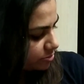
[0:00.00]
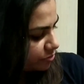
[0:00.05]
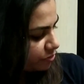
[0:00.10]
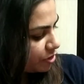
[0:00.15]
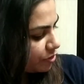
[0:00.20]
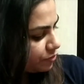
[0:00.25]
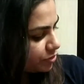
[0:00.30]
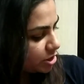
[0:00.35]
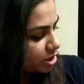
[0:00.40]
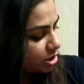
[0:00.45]

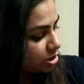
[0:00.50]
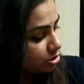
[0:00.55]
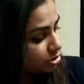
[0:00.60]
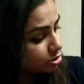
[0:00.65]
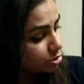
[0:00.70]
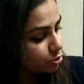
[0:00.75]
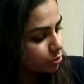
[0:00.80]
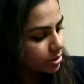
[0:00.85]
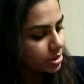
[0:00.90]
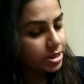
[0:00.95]
15
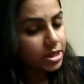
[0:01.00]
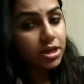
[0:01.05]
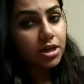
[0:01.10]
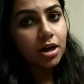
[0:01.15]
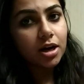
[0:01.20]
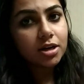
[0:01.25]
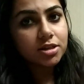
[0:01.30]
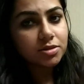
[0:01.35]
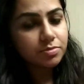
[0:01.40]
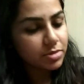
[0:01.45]
टू 20
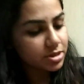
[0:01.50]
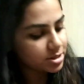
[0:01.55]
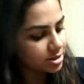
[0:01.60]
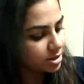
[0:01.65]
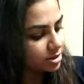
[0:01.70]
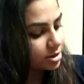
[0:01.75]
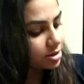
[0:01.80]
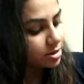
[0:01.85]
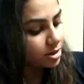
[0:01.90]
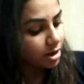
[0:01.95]
कार्ड्स में इसके
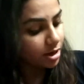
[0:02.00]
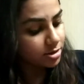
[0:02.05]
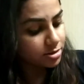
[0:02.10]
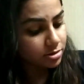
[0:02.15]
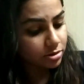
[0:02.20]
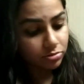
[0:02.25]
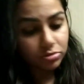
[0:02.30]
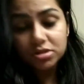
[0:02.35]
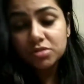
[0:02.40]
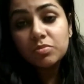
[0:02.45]
अंदर डाल
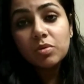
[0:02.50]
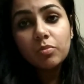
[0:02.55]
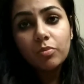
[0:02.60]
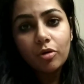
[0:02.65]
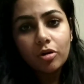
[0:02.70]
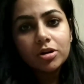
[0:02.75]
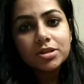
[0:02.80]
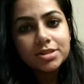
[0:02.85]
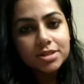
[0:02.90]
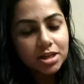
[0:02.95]
सकती इसमें
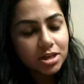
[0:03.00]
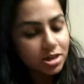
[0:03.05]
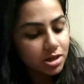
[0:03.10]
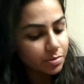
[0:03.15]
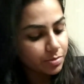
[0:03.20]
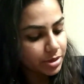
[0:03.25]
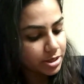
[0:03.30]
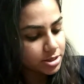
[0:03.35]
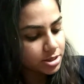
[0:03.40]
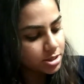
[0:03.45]
बहुत सारी
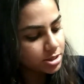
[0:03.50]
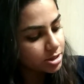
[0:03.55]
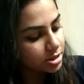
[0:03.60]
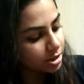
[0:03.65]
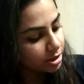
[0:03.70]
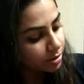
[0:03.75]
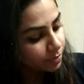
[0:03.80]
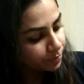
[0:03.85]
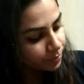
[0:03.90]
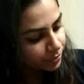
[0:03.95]
कैपेसिटी
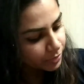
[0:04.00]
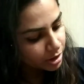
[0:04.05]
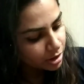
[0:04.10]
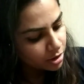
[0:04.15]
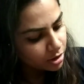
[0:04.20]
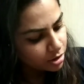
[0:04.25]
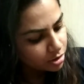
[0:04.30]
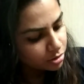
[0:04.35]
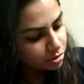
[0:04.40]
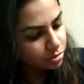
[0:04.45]
है
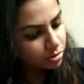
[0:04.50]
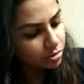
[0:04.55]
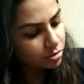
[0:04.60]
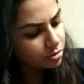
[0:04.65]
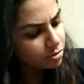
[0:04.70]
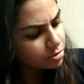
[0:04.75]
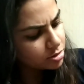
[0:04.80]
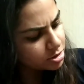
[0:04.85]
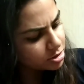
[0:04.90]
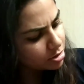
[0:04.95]
तो
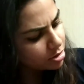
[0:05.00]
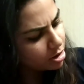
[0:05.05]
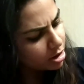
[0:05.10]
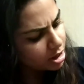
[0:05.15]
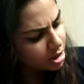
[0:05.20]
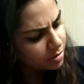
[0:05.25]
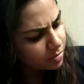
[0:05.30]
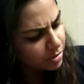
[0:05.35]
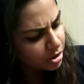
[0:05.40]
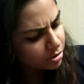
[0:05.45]
उस
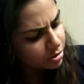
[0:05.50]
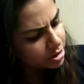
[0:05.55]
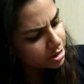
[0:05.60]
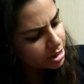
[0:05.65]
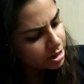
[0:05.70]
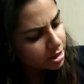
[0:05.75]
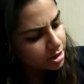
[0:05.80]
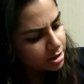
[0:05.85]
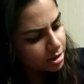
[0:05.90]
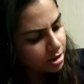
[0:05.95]
अकॉर्डिंग मेरे को
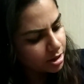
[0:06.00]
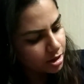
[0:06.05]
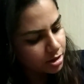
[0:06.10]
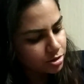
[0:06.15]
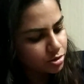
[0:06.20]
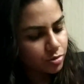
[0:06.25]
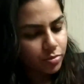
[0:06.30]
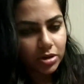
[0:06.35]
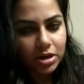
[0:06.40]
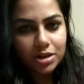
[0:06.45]
ठीक लगा
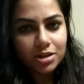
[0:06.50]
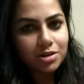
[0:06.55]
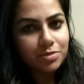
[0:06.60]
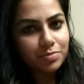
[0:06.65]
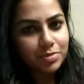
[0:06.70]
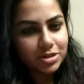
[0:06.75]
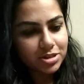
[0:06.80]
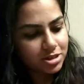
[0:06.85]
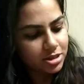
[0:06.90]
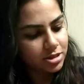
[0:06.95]
सो मैंने ये
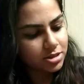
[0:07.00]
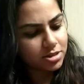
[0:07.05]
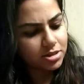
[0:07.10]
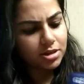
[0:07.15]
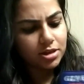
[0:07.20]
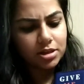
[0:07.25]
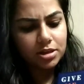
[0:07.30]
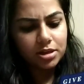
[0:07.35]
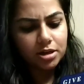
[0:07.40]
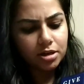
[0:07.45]
परचेज
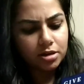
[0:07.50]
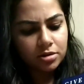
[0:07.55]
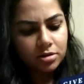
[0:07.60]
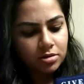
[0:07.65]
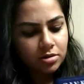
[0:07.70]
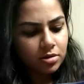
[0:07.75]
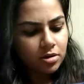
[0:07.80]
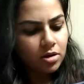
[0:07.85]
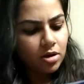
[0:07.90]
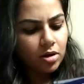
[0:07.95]
कर लिया
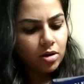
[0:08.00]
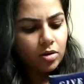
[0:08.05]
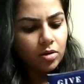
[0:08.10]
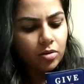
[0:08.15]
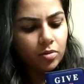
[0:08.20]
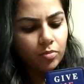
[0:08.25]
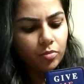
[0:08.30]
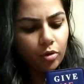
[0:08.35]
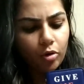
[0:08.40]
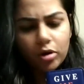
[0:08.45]

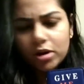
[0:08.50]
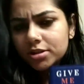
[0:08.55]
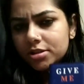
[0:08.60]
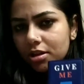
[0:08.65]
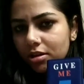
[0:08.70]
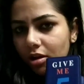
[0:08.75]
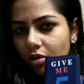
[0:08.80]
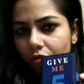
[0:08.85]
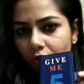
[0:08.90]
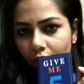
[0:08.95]
बहुत
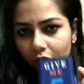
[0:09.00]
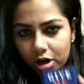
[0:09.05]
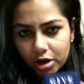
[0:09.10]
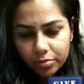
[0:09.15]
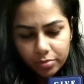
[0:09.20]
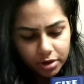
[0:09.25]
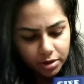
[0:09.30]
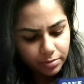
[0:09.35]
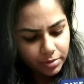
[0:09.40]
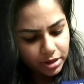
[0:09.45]
ज्यादा
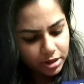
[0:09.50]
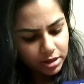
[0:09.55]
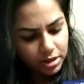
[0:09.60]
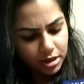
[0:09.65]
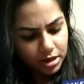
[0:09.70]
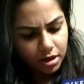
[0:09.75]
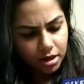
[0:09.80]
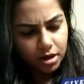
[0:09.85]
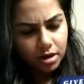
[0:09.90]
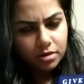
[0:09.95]
अफोर्डेबल भी नहीं
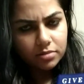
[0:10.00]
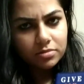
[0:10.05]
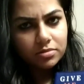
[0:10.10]
लगा